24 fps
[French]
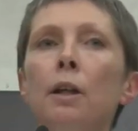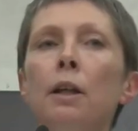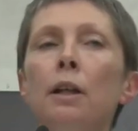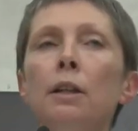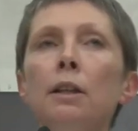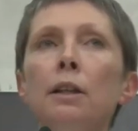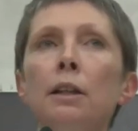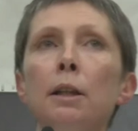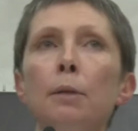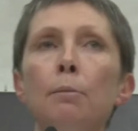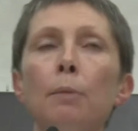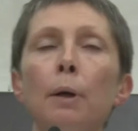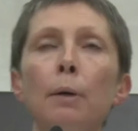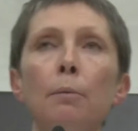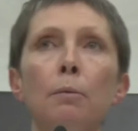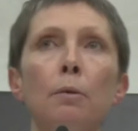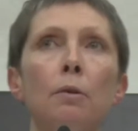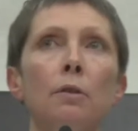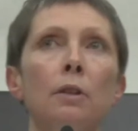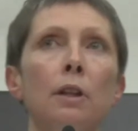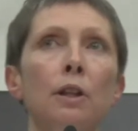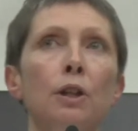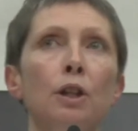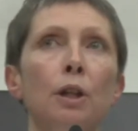Et il disait même
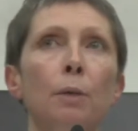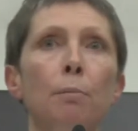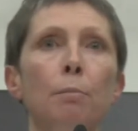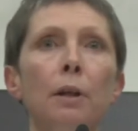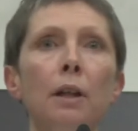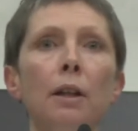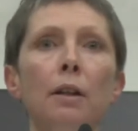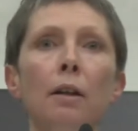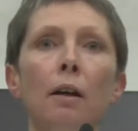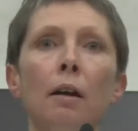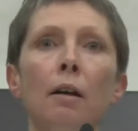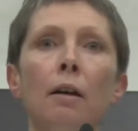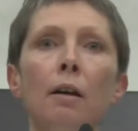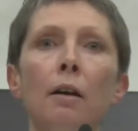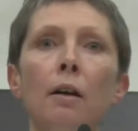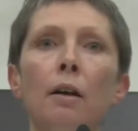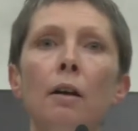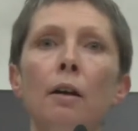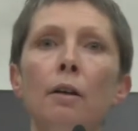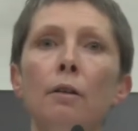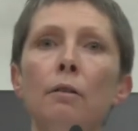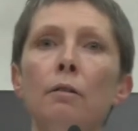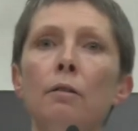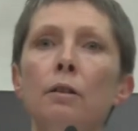dans un chapitre
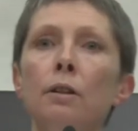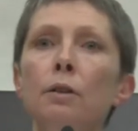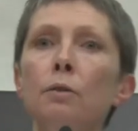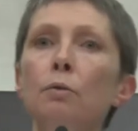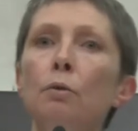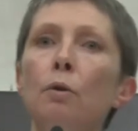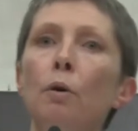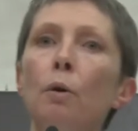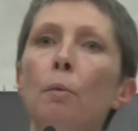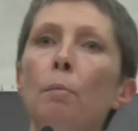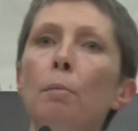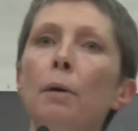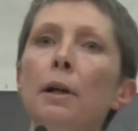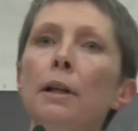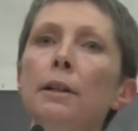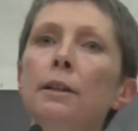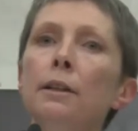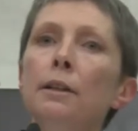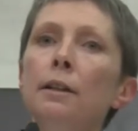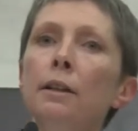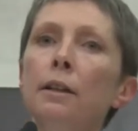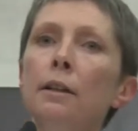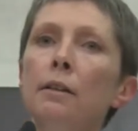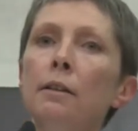que si on
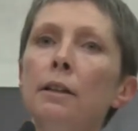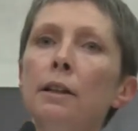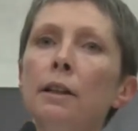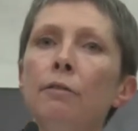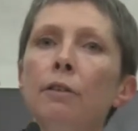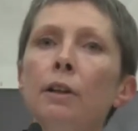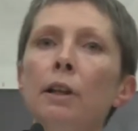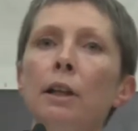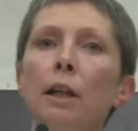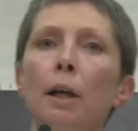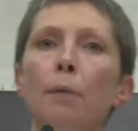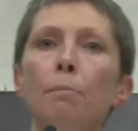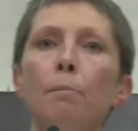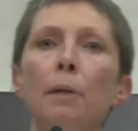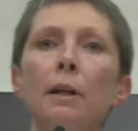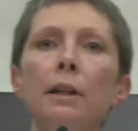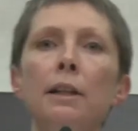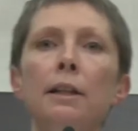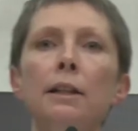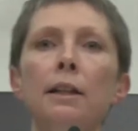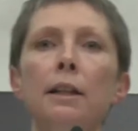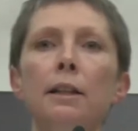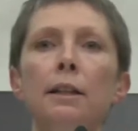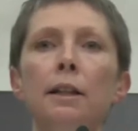remplaçait les Africains par
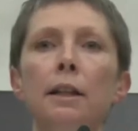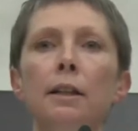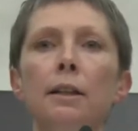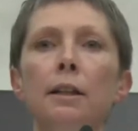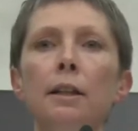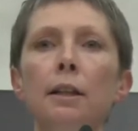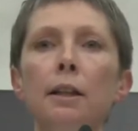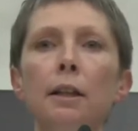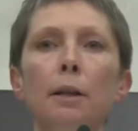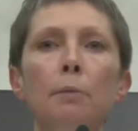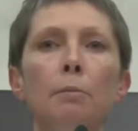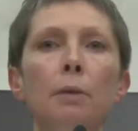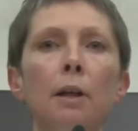des Asiatiques,